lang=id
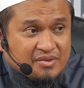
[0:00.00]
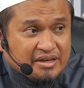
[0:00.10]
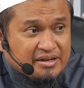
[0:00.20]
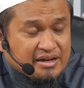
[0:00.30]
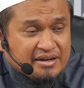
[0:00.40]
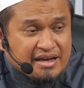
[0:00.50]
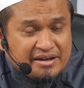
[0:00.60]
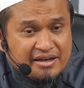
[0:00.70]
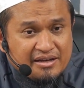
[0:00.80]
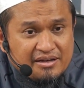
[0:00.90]
jadi dia tidak
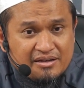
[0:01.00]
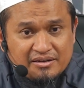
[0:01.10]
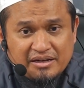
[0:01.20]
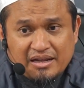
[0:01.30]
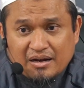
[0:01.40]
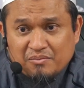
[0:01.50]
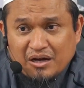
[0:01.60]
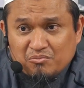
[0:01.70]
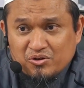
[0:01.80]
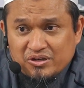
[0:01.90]
ada di dalam
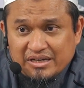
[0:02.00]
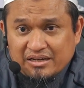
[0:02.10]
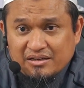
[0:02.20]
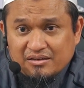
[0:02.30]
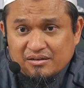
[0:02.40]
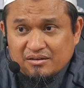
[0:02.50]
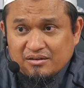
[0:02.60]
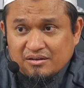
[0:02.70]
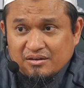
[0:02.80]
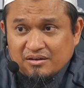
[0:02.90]
kamusnya
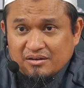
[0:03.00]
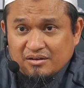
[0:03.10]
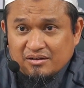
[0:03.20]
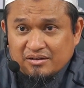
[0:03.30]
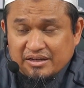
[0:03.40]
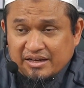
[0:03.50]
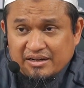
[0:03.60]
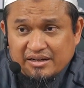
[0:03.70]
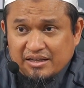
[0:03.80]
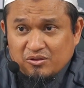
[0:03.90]
dengar
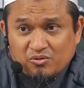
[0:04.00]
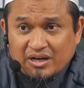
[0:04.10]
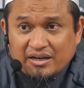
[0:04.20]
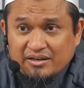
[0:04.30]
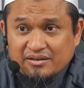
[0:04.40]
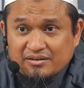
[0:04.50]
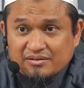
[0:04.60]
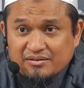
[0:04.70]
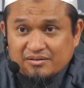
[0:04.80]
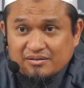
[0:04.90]
hadit dua kali.
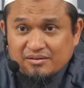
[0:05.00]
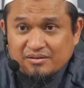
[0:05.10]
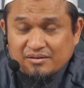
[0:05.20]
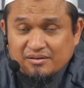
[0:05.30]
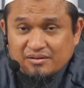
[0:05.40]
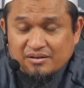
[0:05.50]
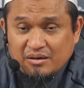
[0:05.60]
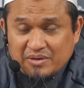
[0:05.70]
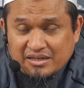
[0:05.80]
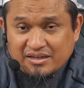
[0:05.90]
Dia
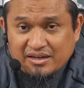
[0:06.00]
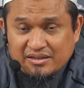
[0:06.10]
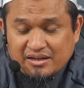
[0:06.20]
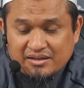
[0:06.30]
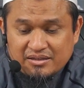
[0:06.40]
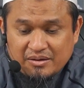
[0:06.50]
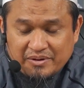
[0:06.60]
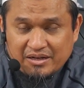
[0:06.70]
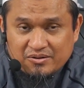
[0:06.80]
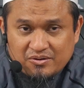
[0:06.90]
biasakan dirinya setiap
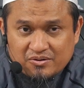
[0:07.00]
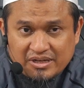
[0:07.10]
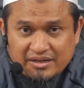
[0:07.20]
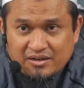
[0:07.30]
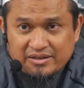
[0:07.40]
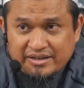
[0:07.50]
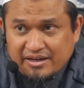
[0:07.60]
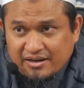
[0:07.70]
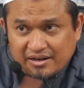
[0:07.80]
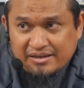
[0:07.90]
kali duduk, saya kalau
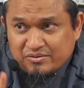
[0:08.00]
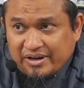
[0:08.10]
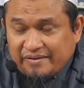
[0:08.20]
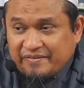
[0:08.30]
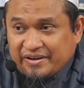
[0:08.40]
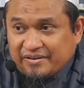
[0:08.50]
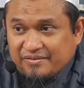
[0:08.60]
dengar langsung hafal.